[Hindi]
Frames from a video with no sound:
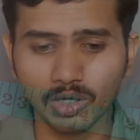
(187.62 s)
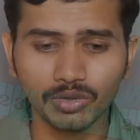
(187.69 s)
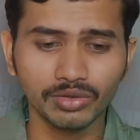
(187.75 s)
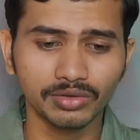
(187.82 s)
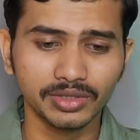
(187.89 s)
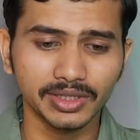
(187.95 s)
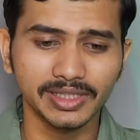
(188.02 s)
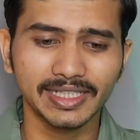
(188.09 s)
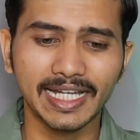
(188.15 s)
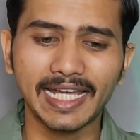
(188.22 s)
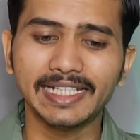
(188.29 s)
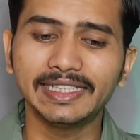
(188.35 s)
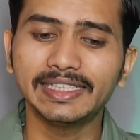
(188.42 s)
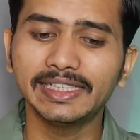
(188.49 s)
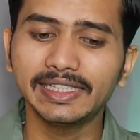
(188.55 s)
काउंट
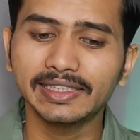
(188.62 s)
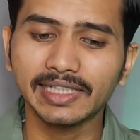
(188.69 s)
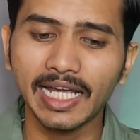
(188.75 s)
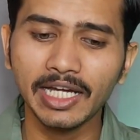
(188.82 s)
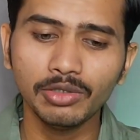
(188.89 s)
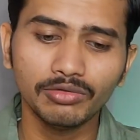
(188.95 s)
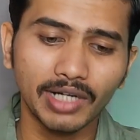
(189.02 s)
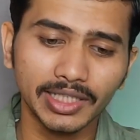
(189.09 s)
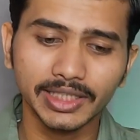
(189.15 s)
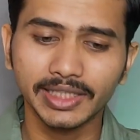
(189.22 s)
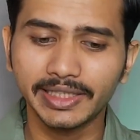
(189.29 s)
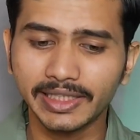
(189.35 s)
कैलोरीज एंड वाटर